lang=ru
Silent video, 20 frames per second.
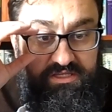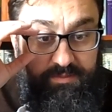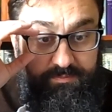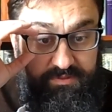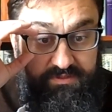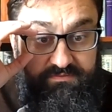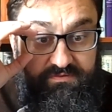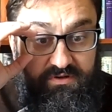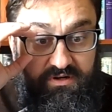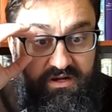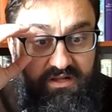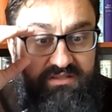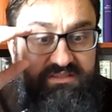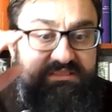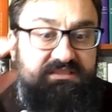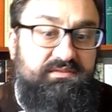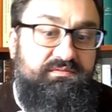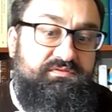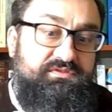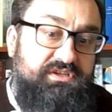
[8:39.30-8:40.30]
«Я
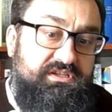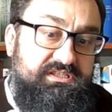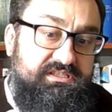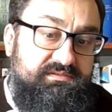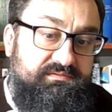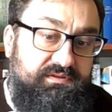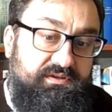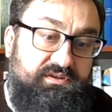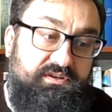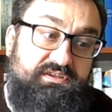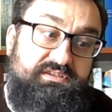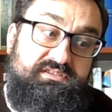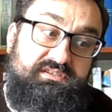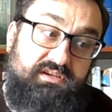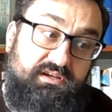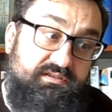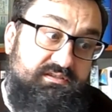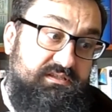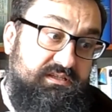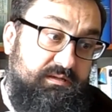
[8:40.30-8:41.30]
подвергался в детстве
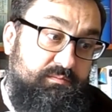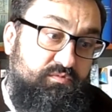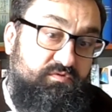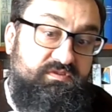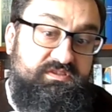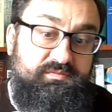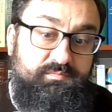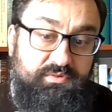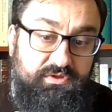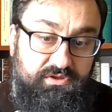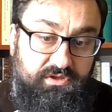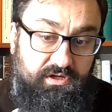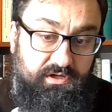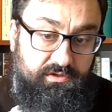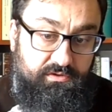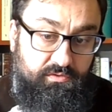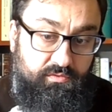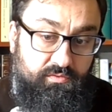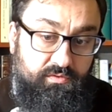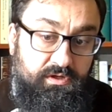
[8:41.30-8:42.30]
христианскому
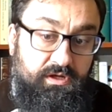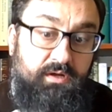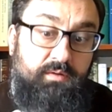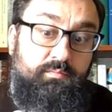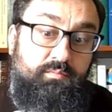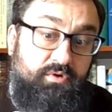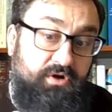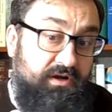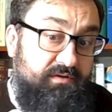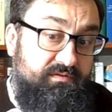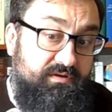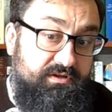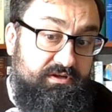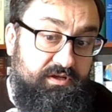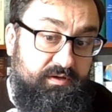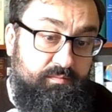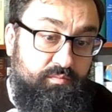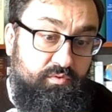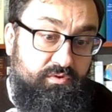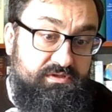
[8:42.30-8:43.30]
воспитанию,
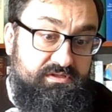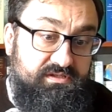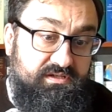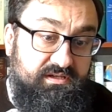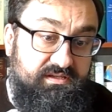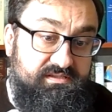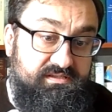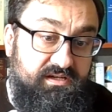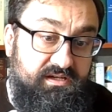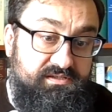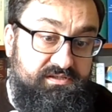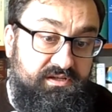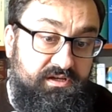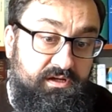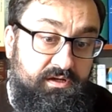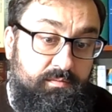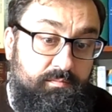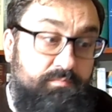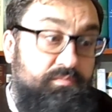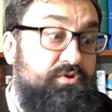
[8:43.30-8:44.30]
правильнее будет сказать,
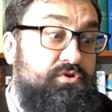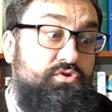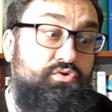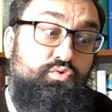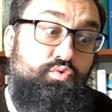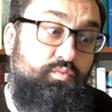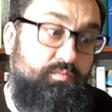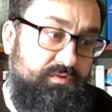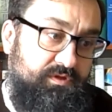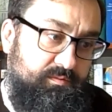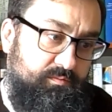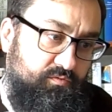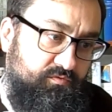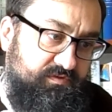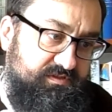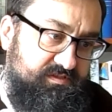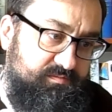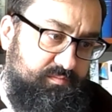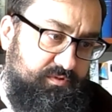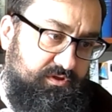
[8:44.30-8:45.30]

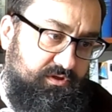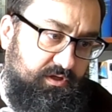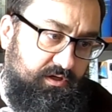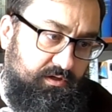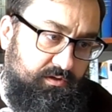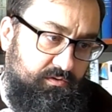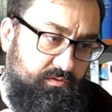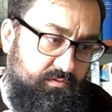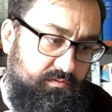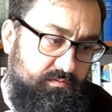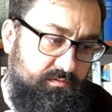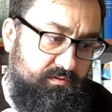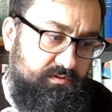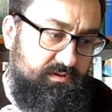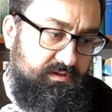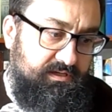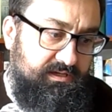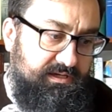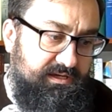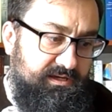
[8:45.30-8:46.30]
безумному воспитанию».
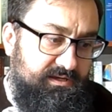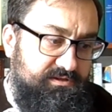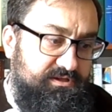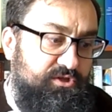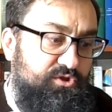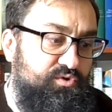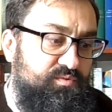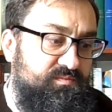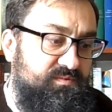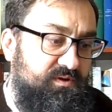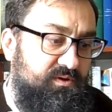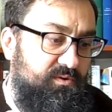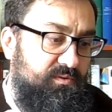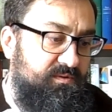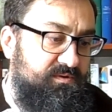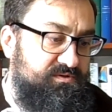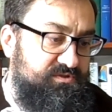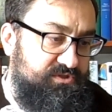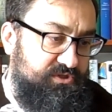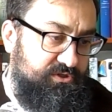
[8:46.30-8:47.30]
Я
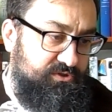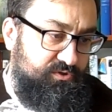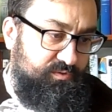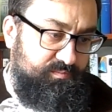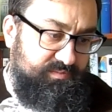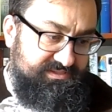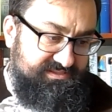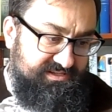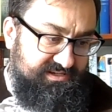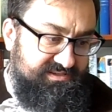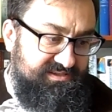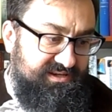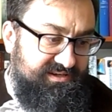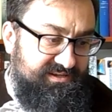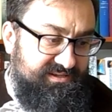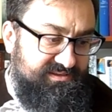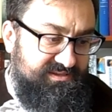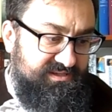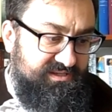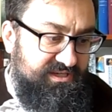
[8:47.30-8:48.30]
думаю, те, кто
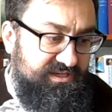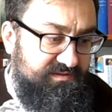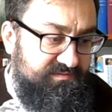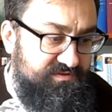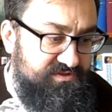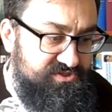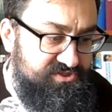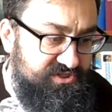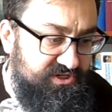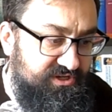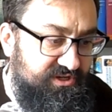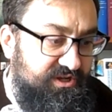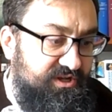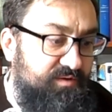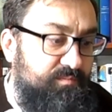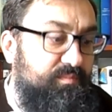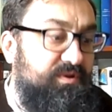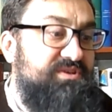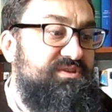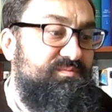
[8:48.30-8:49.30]
пострадали от таких
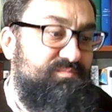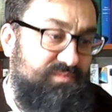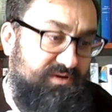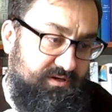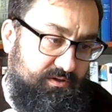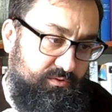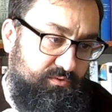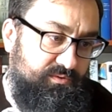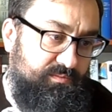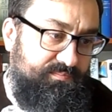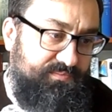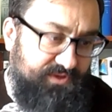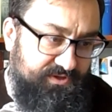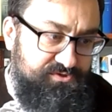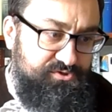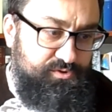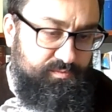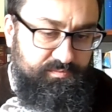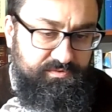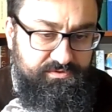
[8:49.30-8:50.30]
вещей, понимают,
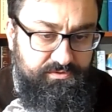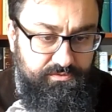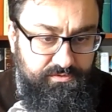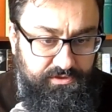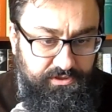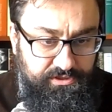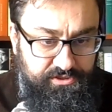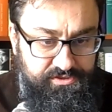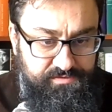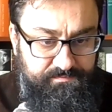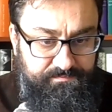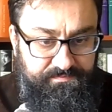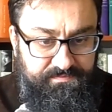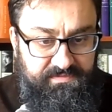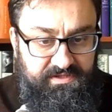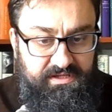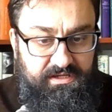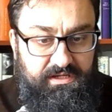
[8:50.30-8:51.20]
о чем идет речь.